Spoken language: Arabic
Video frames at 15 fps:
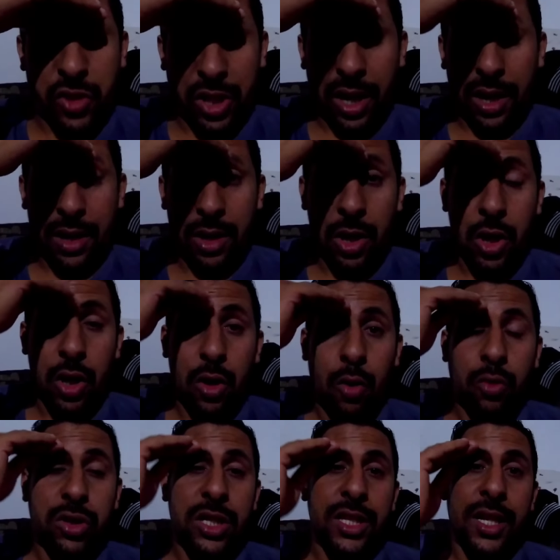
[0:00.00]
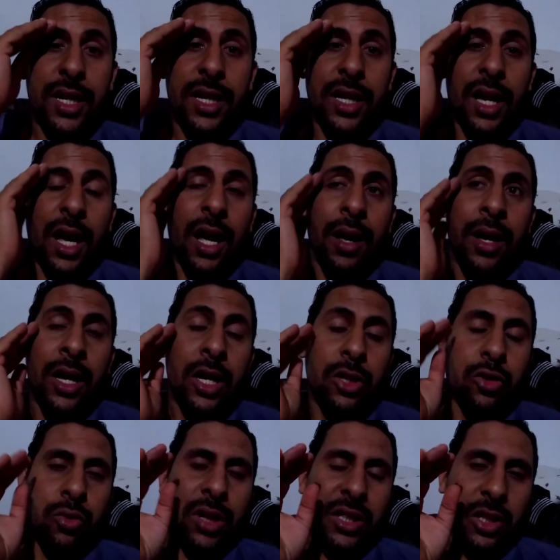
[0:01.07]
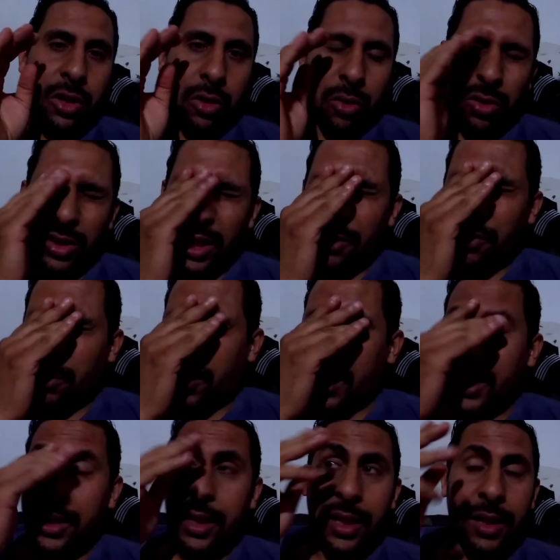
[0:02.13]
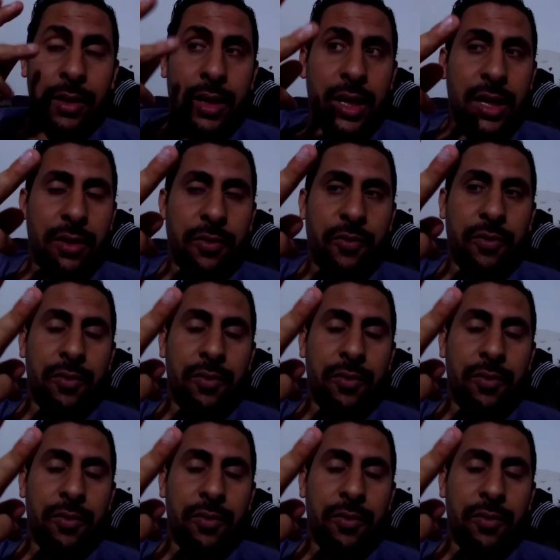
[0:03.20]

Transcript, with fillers: الشهر وزيد عليها تكون عندك كونطه في البنك اللي